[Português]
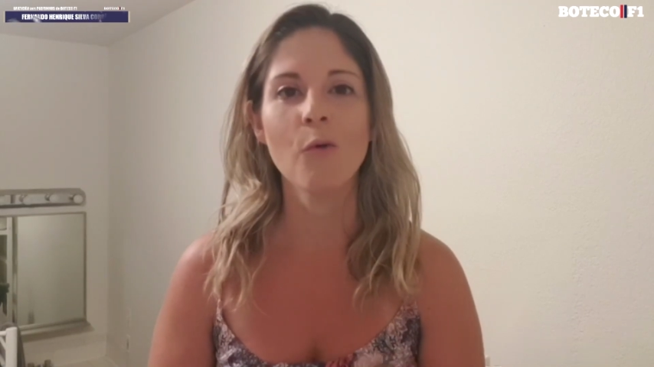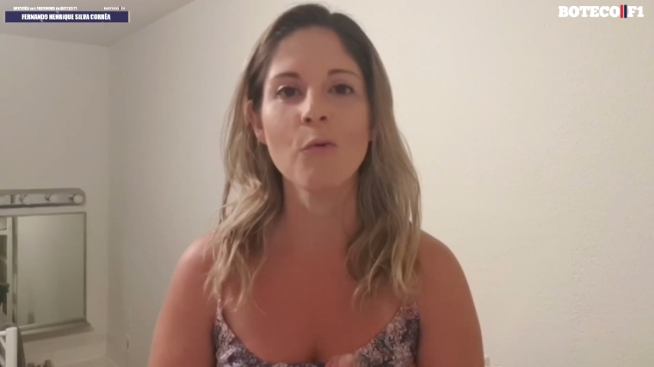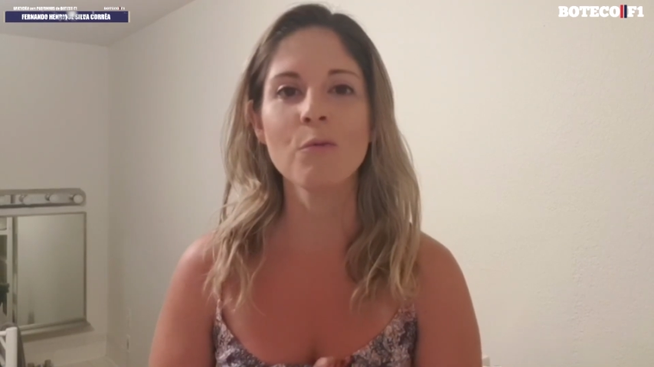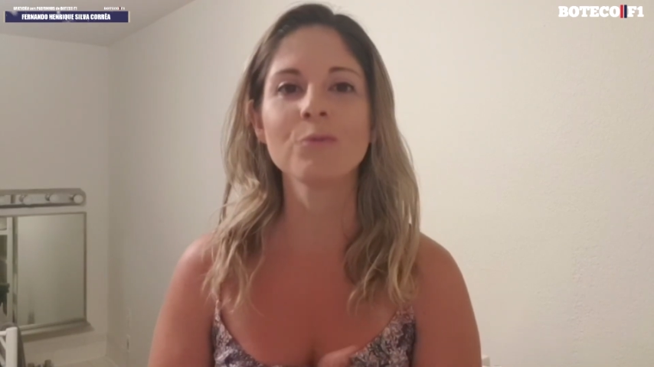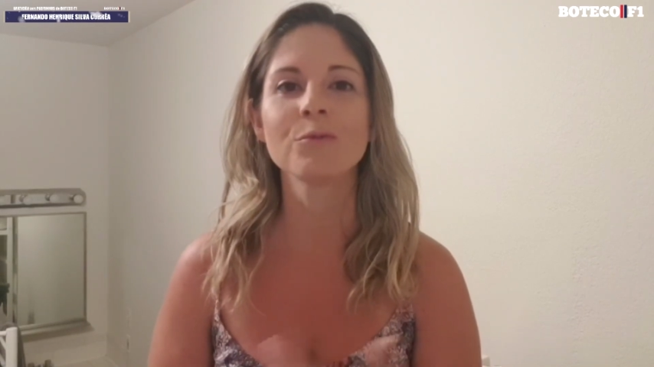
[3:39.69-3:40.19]

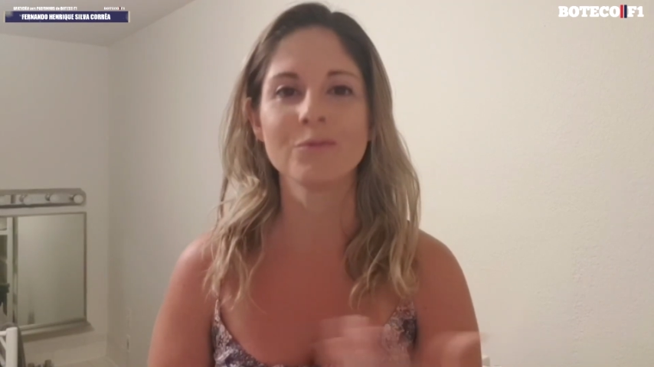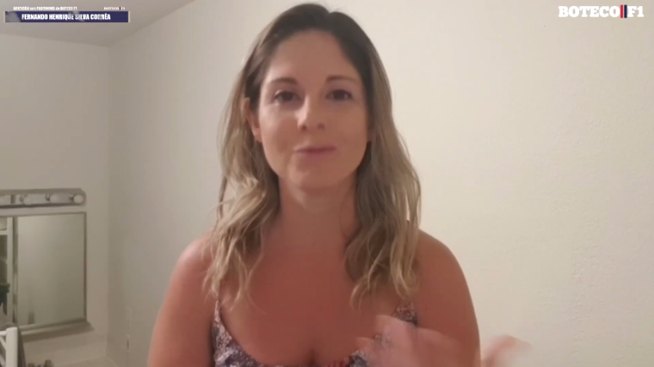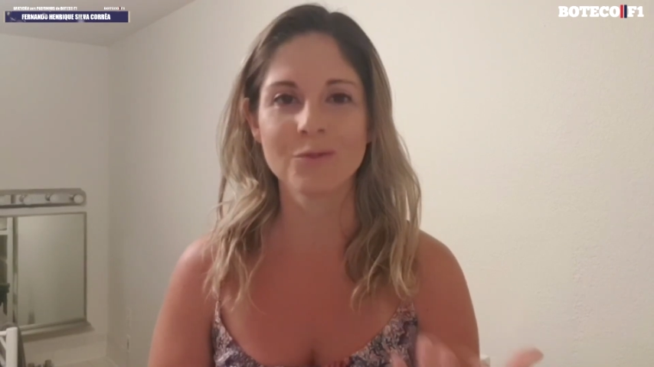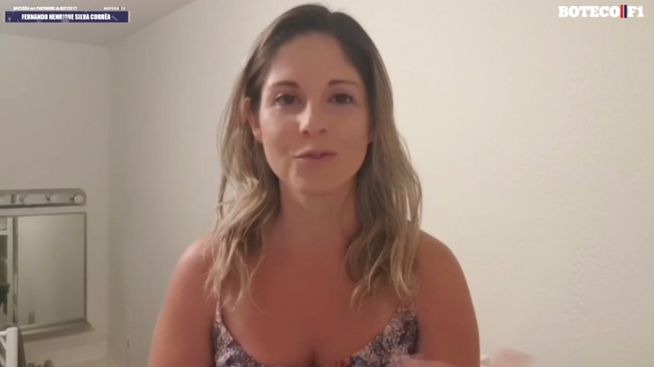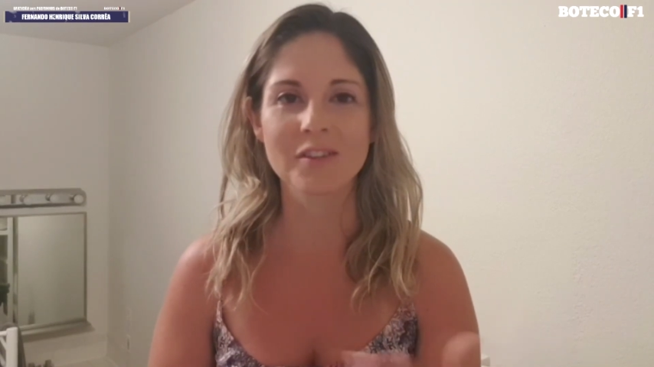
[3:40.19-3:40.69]
um
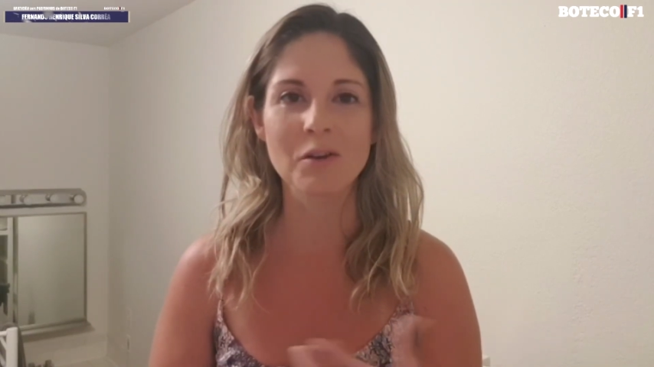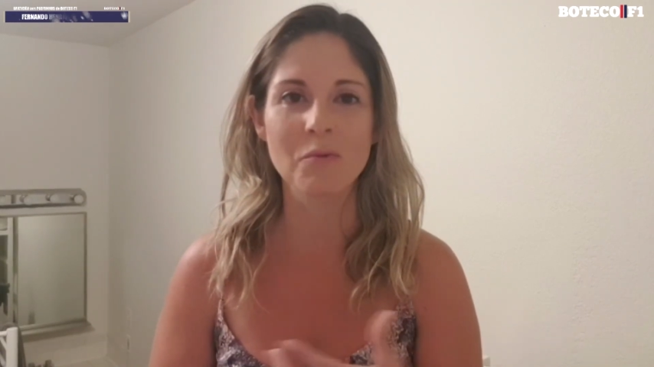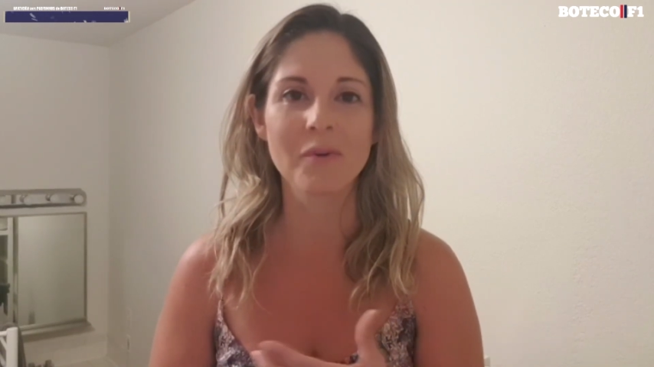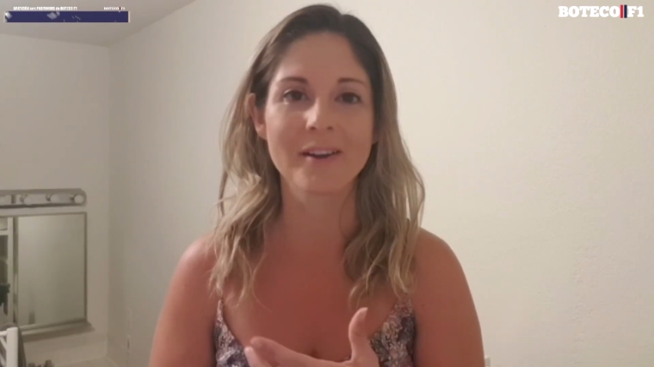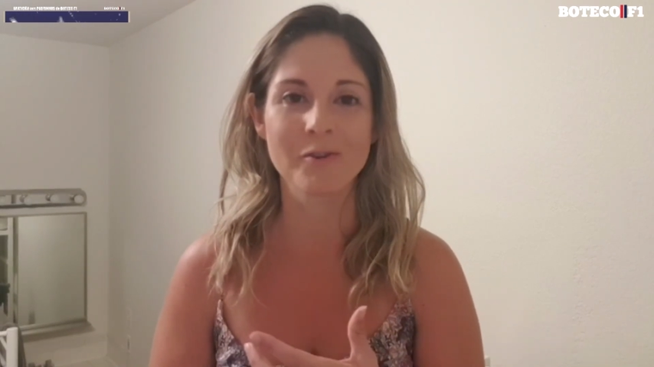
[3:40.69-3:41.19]
dos que
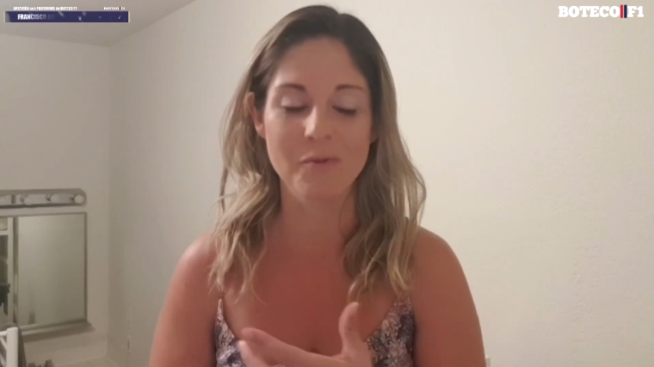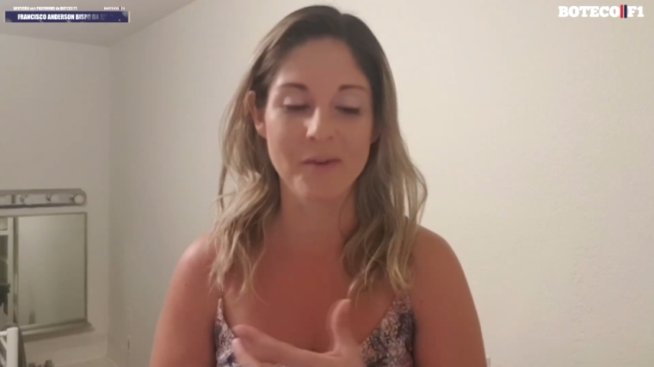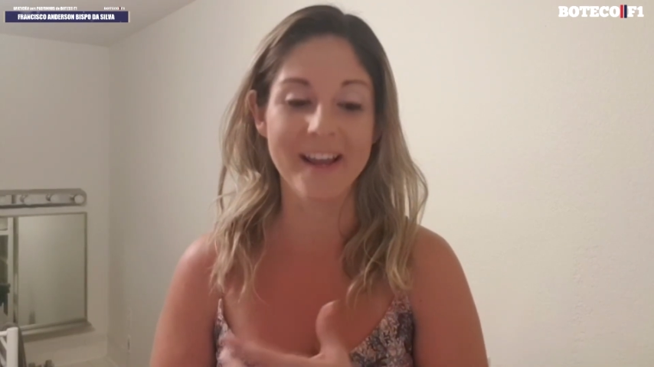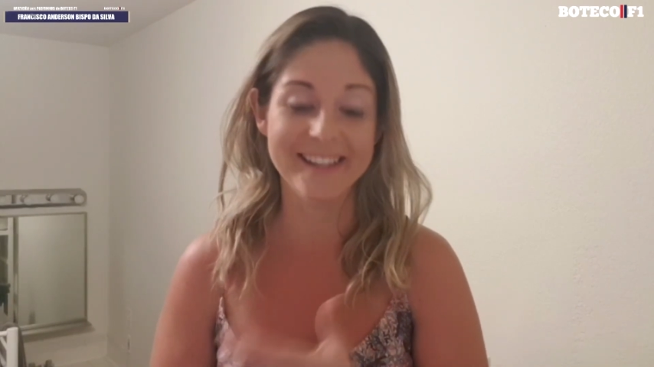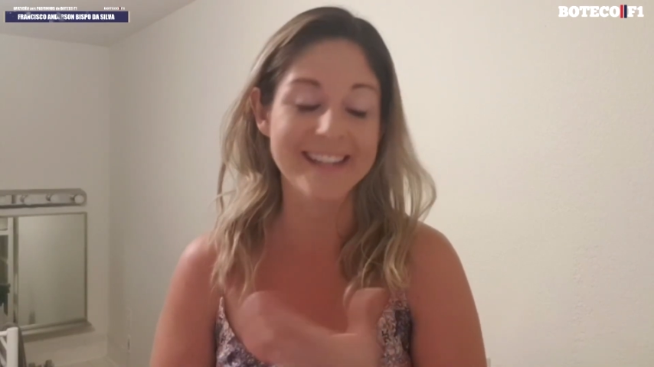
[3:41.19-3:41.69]
com,
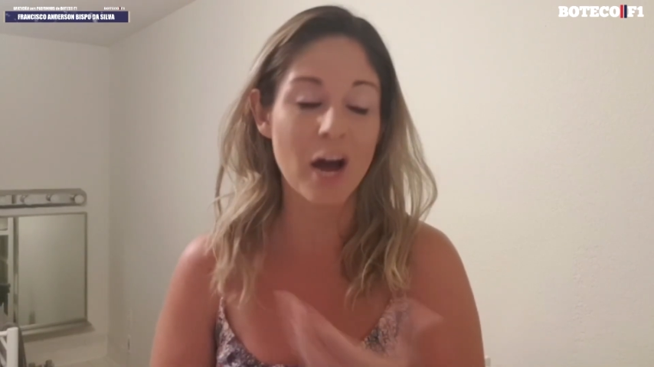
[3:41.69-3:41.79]
com que ele